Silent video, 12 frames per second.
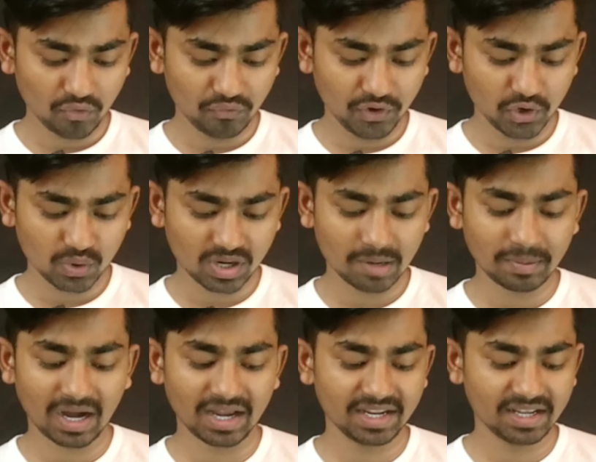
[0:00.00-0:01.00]
और वीडियो
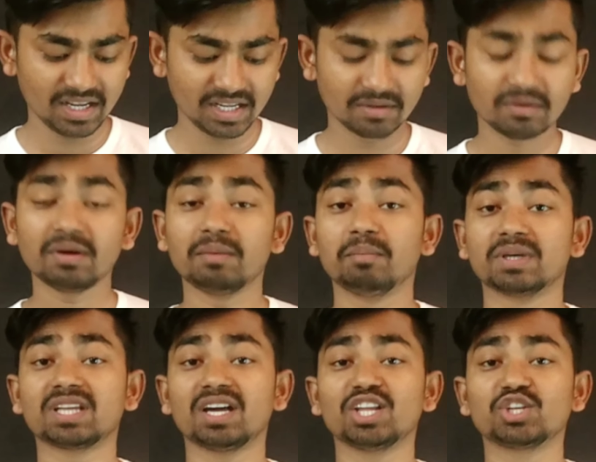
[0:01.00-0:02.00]
कब आएगी
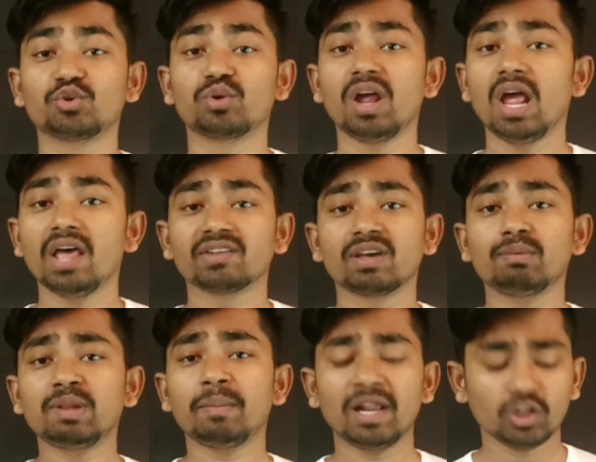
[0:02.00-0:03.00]
बताना ज़रूर
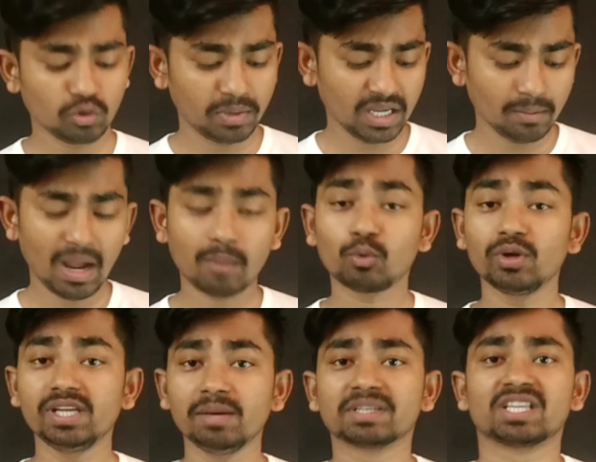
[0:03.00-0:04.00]
सबसे पहले तो भैया मैं
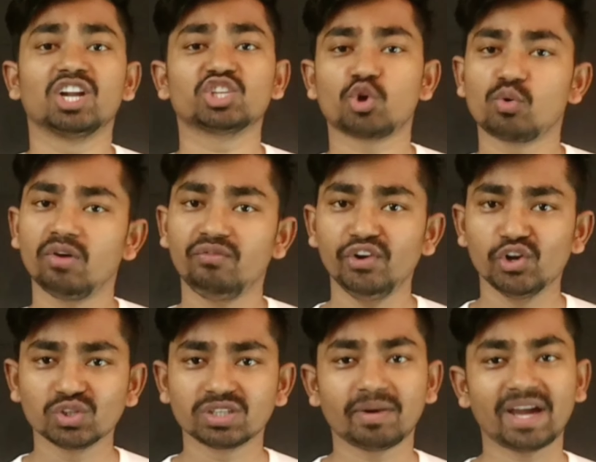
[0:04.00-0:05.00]
आपको ये बताना चाहूँगा
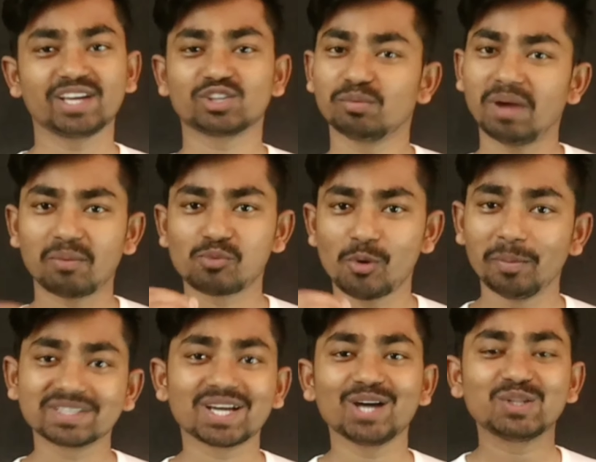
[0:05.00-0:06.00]
वीडियो जब आएगी तो मैं आपको
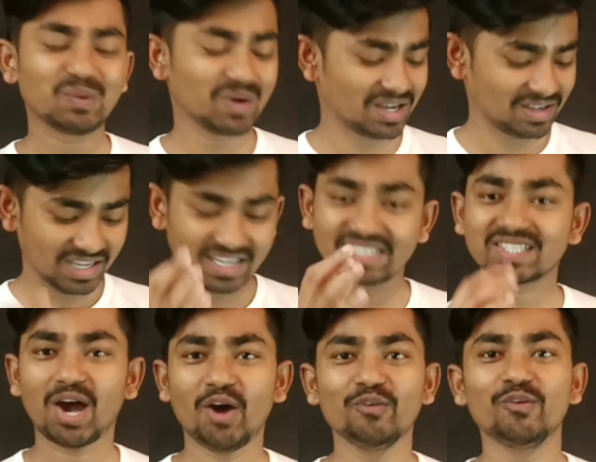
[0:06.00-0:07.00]
बता दूंगा
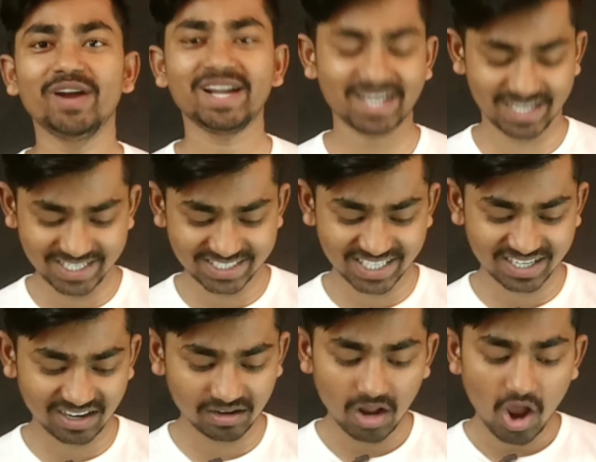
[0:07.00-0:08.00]
इसका वेट कर
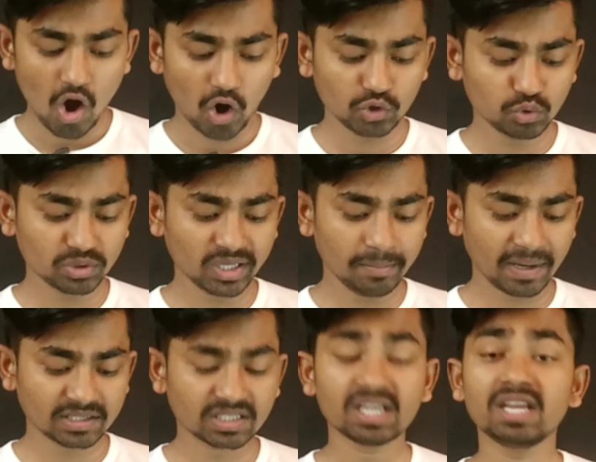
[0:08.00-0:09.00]
लीजिएगा और दूसरी
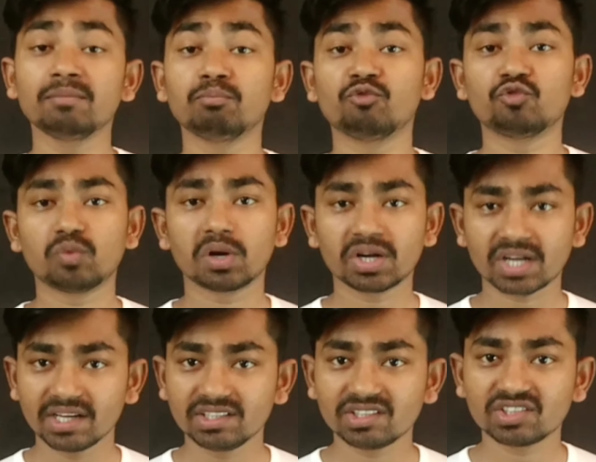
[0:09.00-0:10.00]
बात की
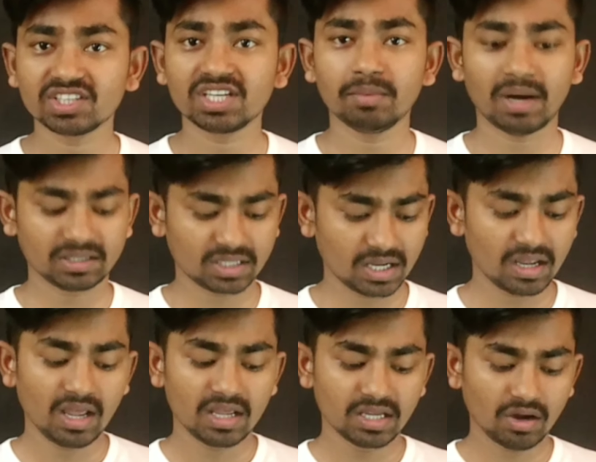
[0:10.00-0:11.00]
मोनेटाइजेशन की बात
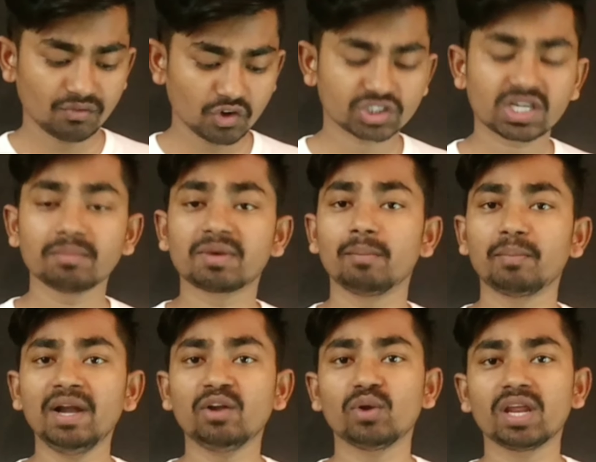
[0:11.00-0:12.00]
है या वॉच टाइम
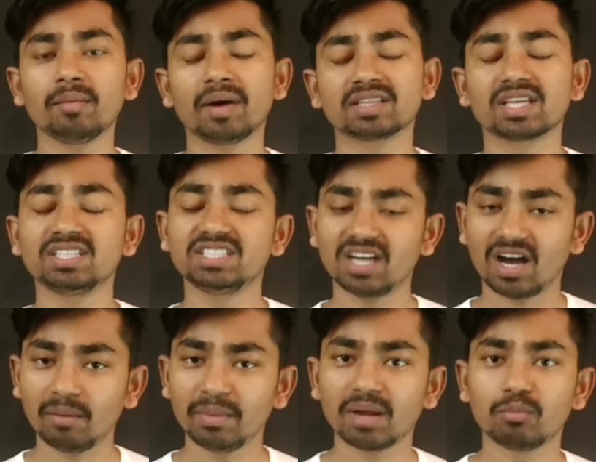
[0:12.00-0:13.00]
कंप्लीट होने की बात है जी
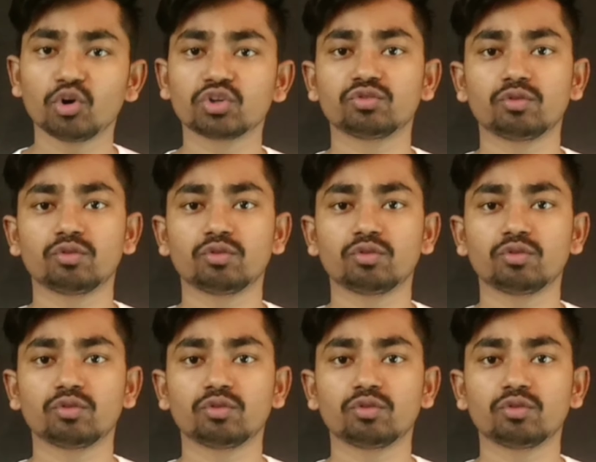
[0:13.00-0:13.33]
हाँ मेरा